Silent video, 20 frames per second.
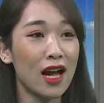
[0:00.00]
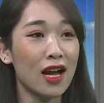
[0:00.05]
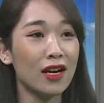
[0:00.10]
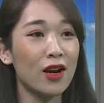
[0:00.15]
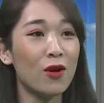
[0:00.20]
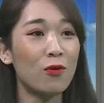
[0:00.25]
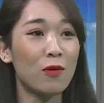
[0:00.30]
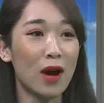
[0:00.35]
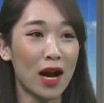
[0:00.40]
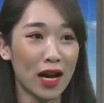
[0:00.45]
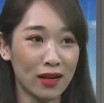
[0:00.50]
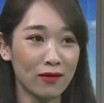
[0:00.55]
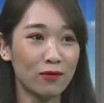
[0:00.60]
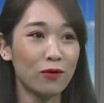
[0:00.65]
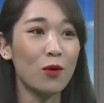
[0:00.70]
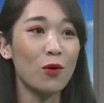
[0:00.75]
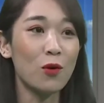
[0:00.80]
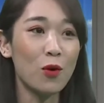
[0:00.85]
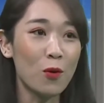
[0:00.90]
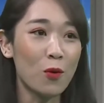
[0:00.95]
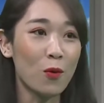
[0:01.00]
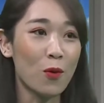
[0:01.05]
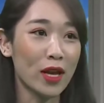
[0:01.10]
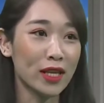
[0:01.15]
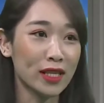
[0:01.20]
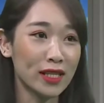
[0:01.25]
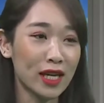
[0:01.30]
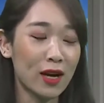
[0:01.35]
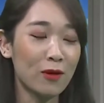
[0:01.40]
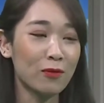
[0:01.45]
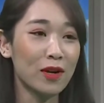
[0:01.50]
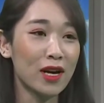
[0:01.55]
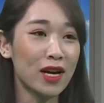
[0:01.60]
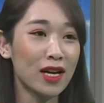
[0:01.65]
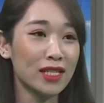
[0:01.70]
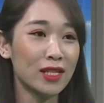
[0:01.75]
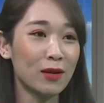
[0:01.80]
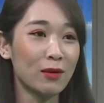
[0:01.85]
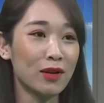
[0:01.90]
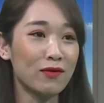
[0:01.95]
đồng hành vô cùng quan trọng
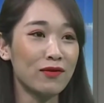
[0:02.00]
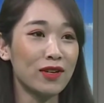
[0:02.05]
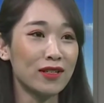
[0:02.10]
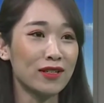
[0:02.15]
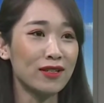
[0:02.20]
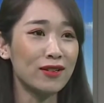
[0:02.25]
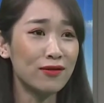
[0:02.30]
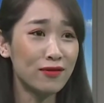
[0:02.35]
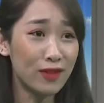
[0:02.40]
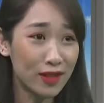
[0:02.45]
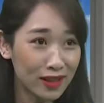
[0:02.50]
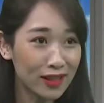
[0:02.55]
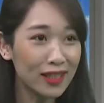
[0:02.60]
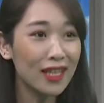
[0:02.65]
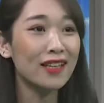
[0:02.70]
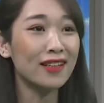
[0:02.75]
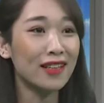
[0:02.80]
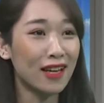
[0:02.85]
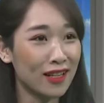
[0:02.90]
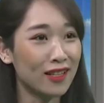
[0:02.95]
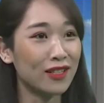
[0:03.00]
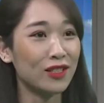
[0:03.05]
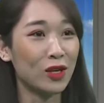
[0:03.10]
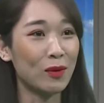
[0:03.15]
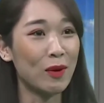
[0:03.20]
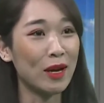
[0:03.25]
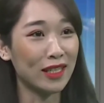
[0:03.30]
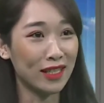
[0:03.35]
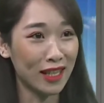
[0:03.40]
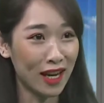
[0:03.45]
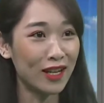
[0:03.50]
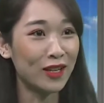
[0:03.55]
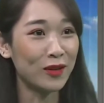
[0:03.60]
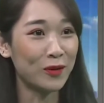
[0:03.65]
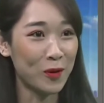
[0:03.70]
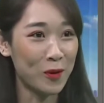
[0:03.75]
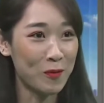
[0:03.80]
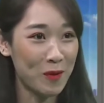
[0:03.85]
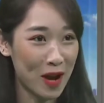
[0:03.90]
trong cái việc giữ vững tinh thần cho bệnh nhân, đúng không